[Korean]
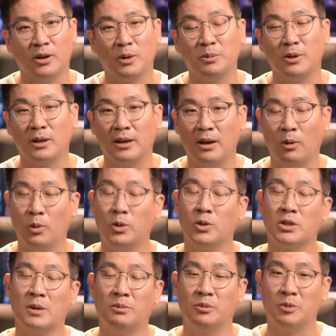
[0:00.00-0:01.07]
여러분들께
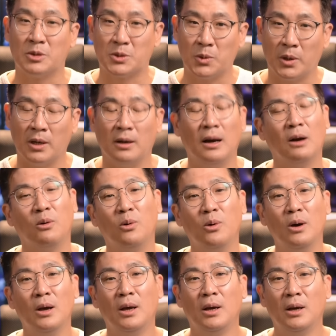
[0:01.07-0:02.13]
오디오 제품도 소개를
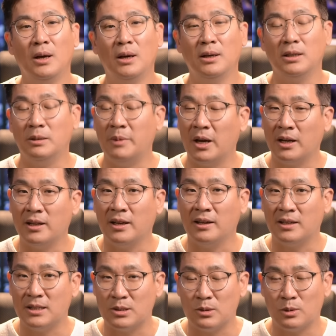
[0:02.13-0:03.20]
하고 음향에
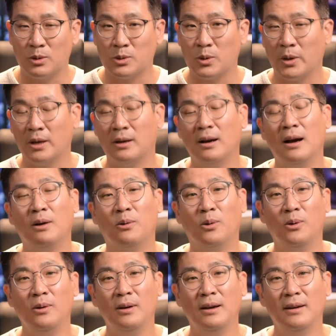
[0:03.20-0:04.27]
대한 기술도 소개를
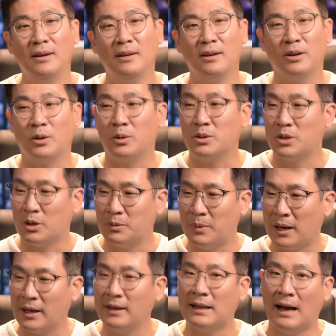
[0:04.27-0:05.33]
하고 그리고 저는
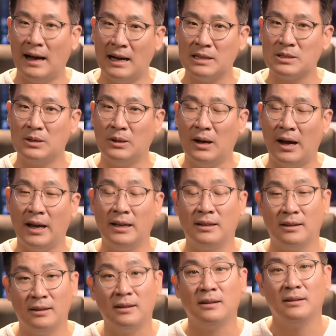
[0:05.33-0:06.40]
밖에 나가서
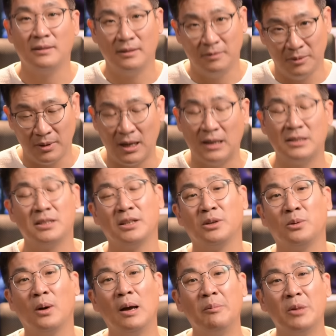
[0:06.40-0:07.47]
아이들을 음,
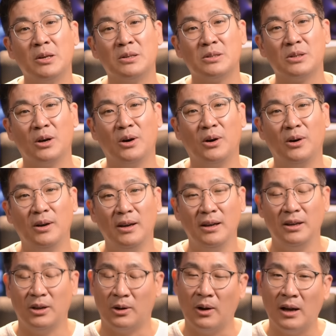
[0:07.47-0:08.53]
가르치기도 하면서
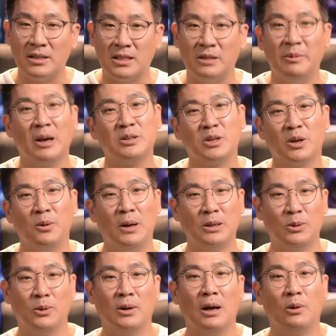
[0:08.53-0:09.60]
여러 가지 음향적인
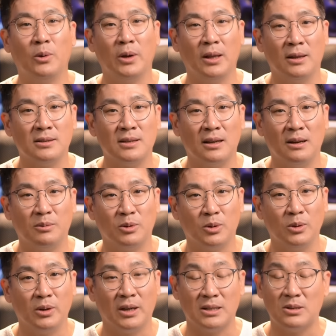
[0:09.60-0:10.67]
활동을 하고 있는
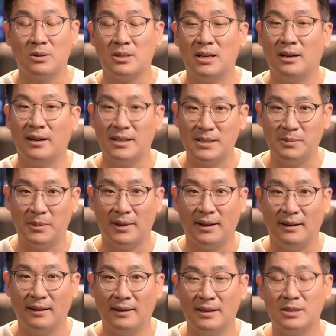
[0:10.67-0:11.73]
사람으로 이렇게 성장을
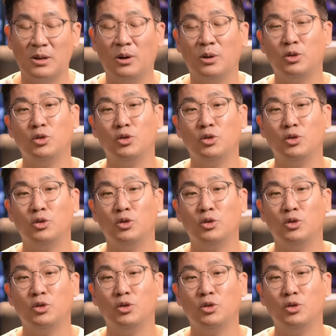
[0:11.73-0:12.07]
했습니다. 그래서